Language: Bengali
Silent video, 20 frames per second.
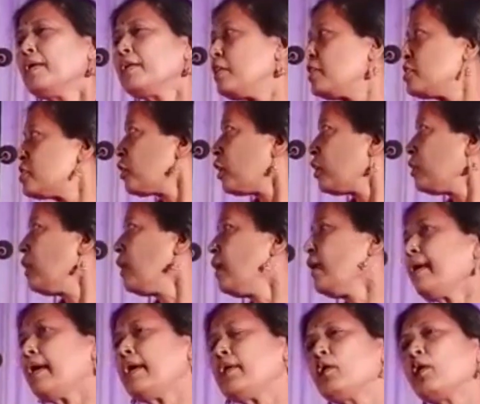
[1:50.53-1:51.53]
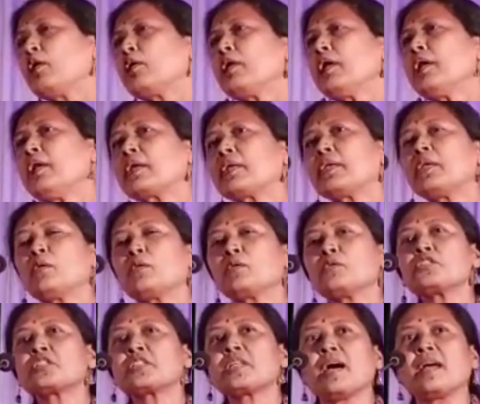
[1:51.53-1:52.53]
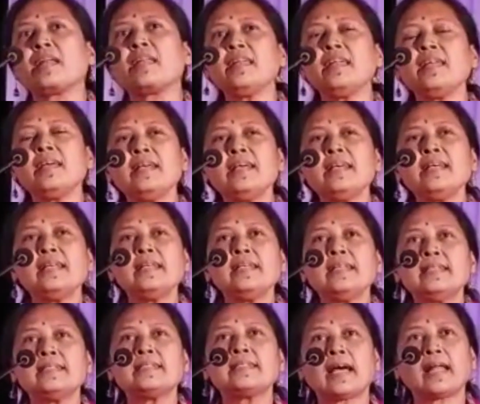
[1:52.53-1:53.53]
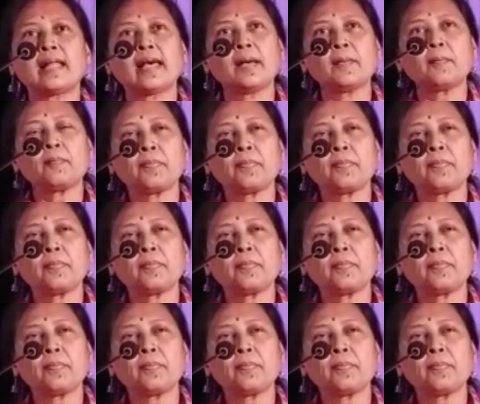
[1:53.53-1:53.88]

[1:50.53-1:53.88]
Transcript: নিঃসন্দেহে এই ধরনের একটি অনুষ্ঠান যারা